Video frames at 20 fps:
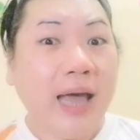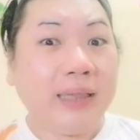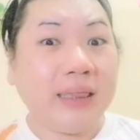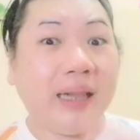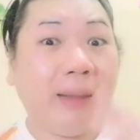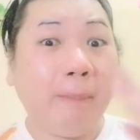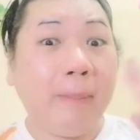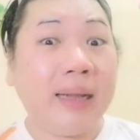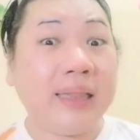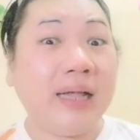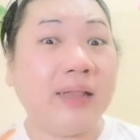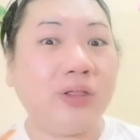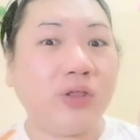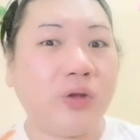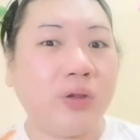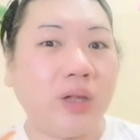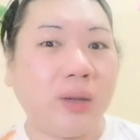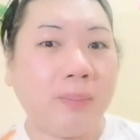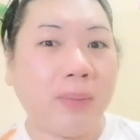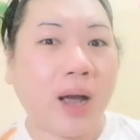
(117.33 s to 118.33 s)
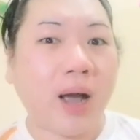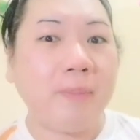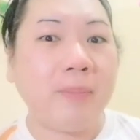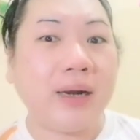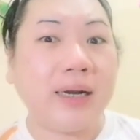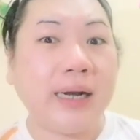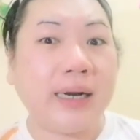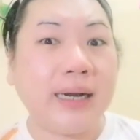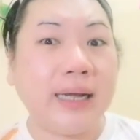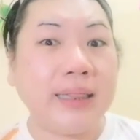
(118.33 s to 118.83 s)
labanan to ng mga
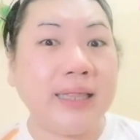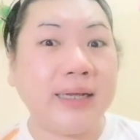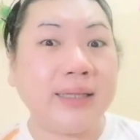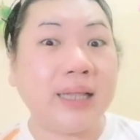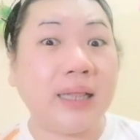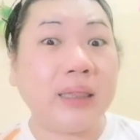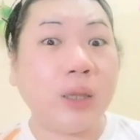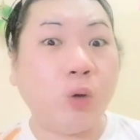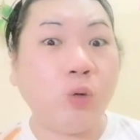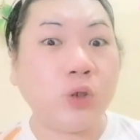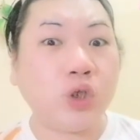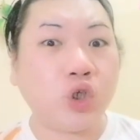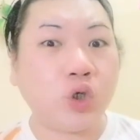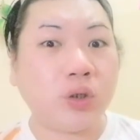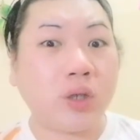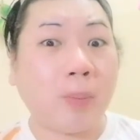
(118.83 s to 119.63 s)
magagaling na lotion,